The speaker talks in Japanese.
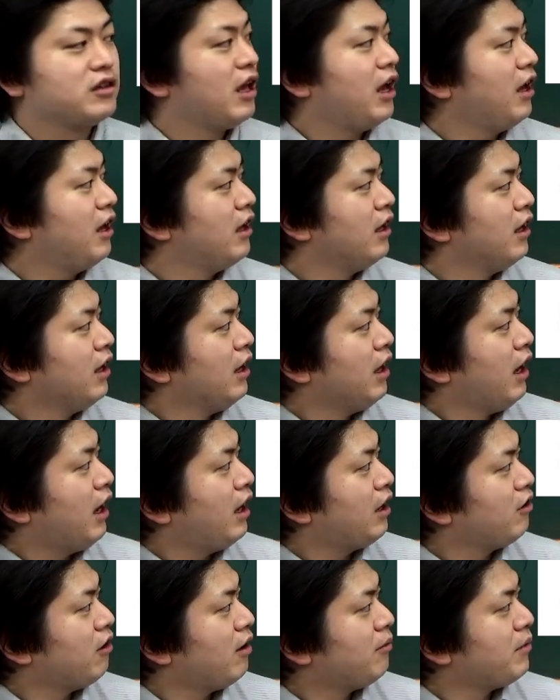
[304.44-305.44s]
ね、
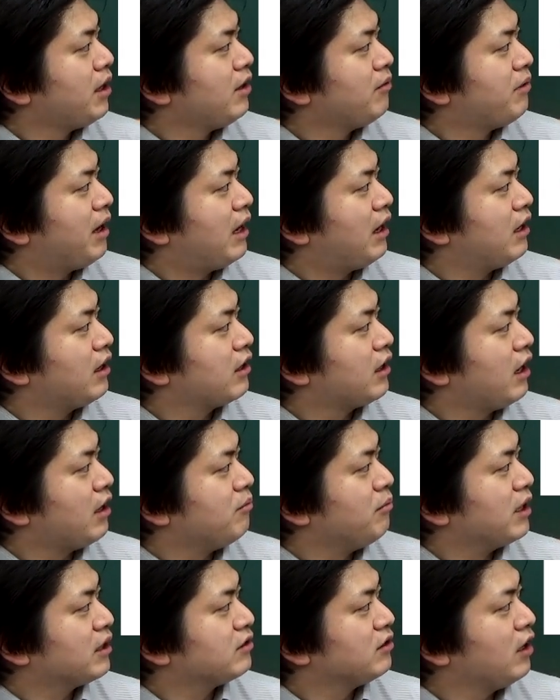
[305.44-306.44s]
あのアメーバが
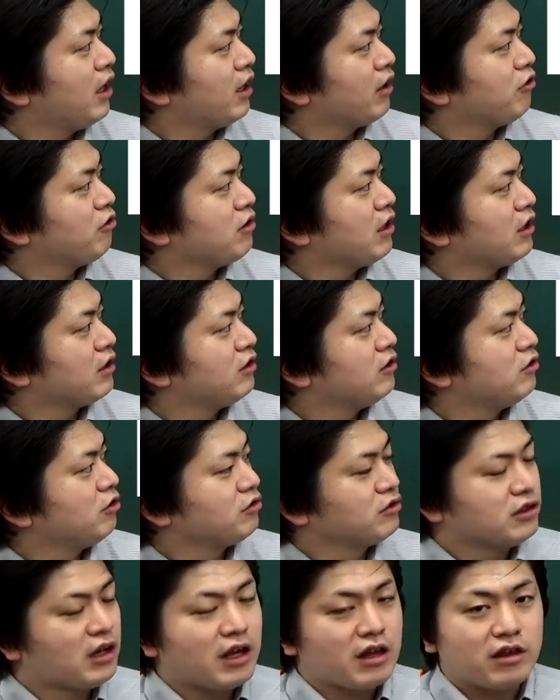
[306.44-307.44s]
いますね。こちら義
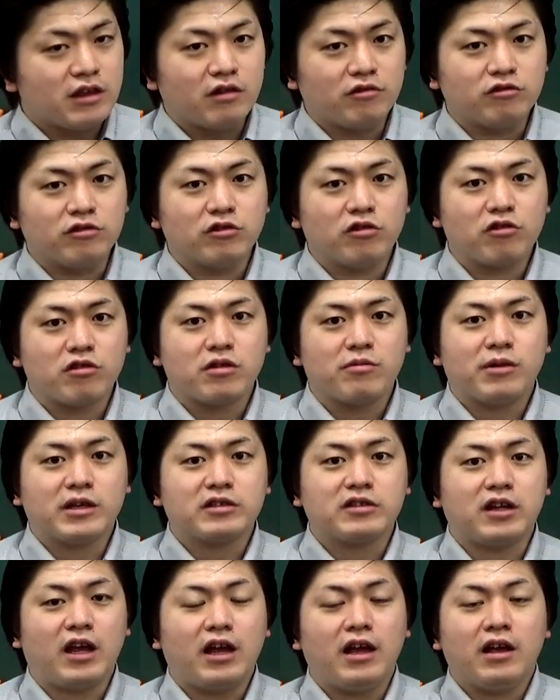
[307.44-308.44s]
足出して運動しま
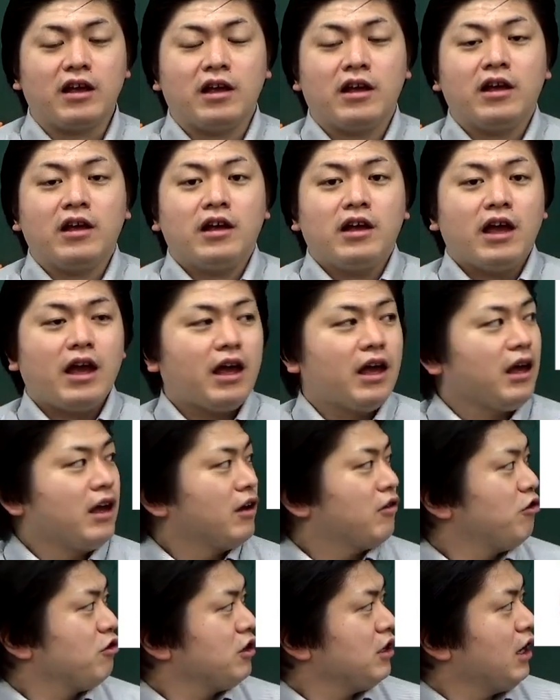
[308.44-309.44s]
すね。
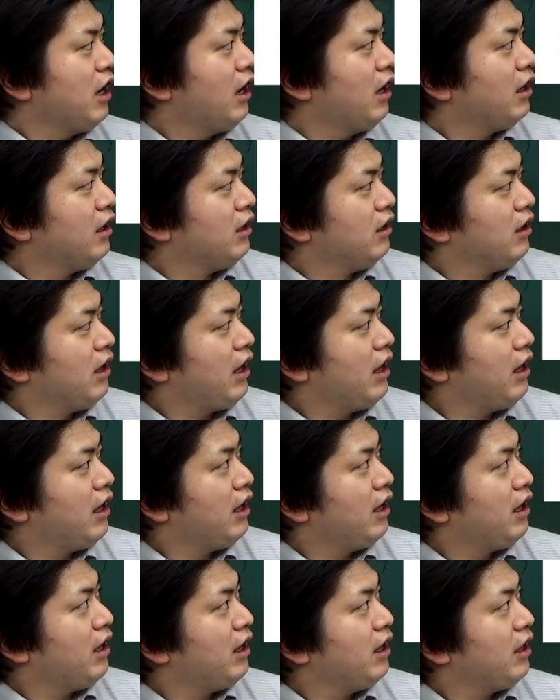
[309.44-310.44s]
えー、こちら、
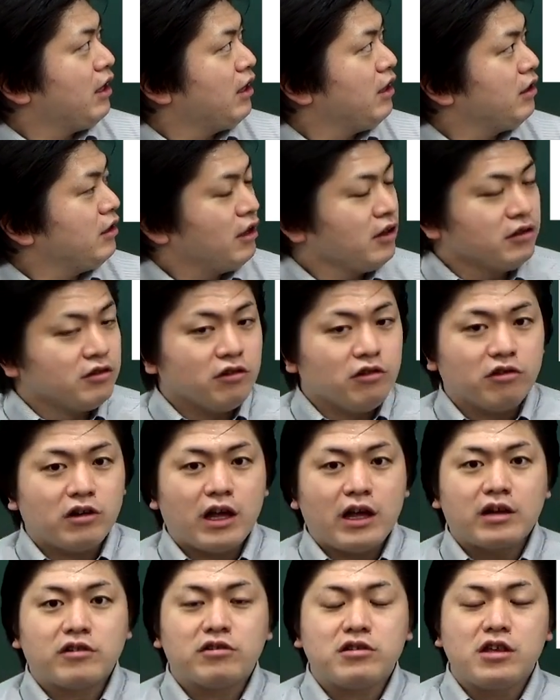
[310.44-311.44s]
えー、ですの
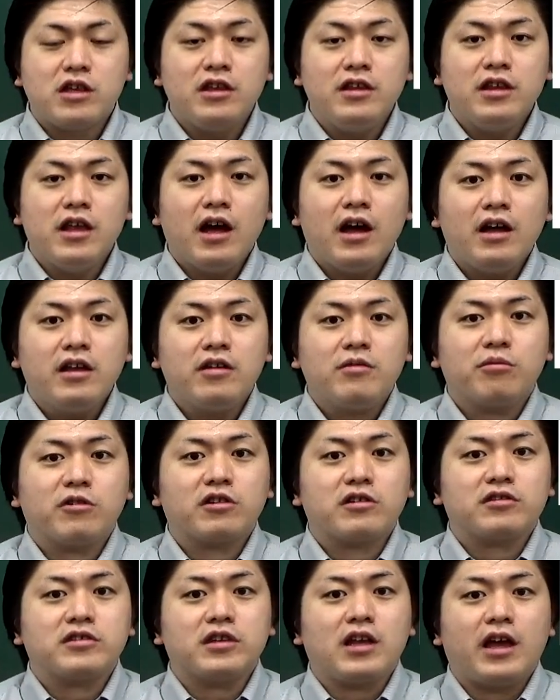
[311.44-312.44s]
で口の中に
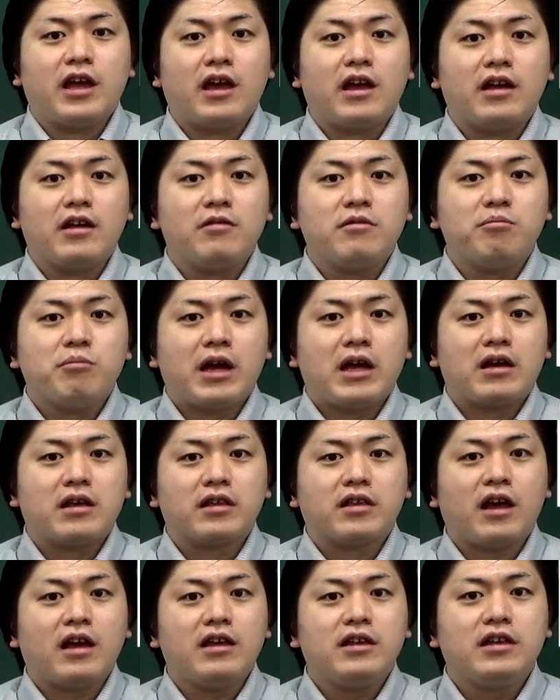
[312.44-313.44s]
もですね、まあ、
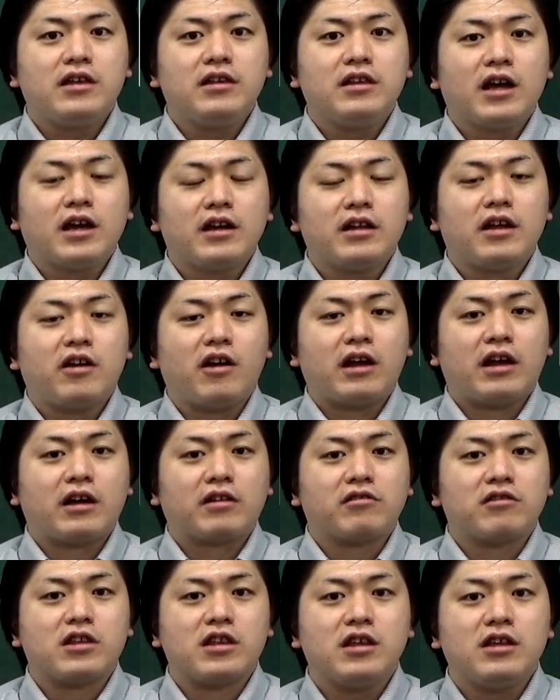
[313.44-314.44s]
細菌だけではな
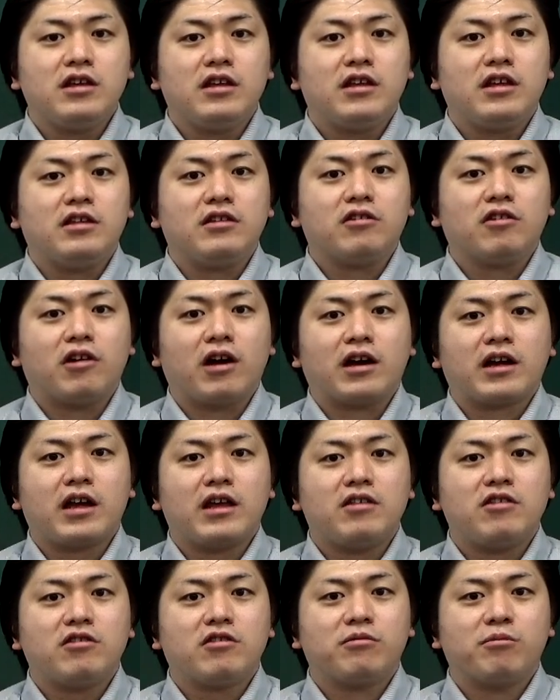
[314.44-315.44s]
く真菌とか
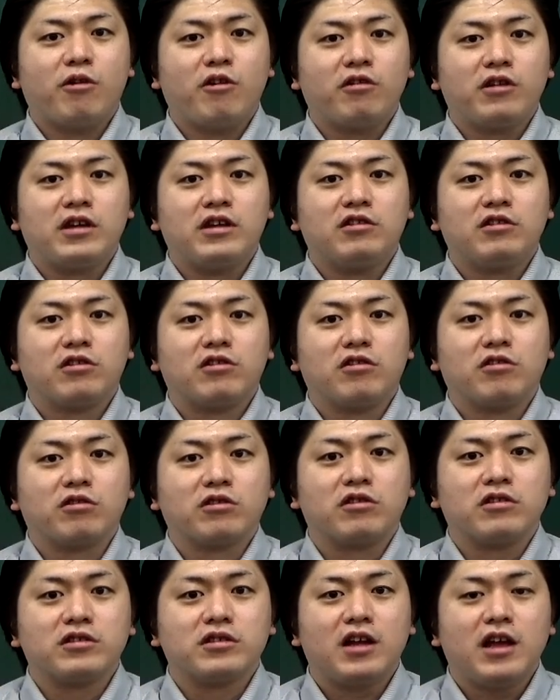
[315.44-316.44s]
原虫もいるというこ
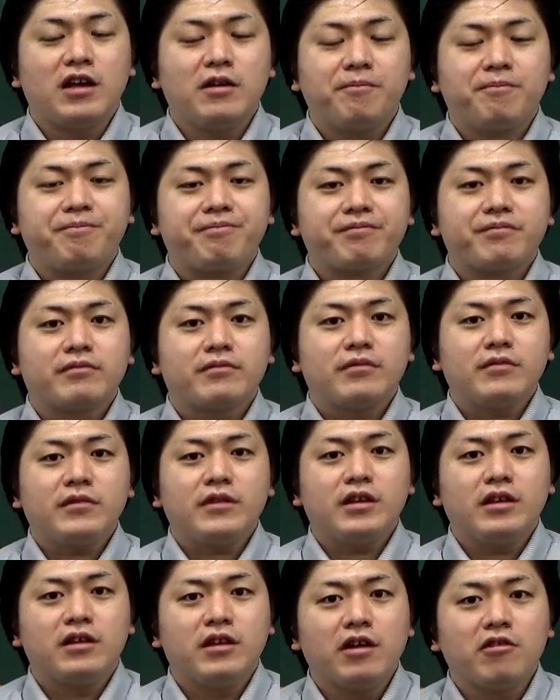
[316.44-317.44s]
とですね。
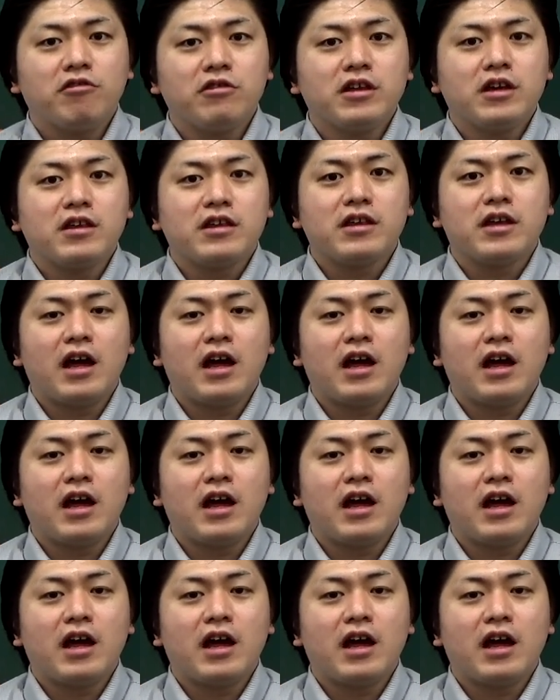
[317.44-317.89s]
でこちら歯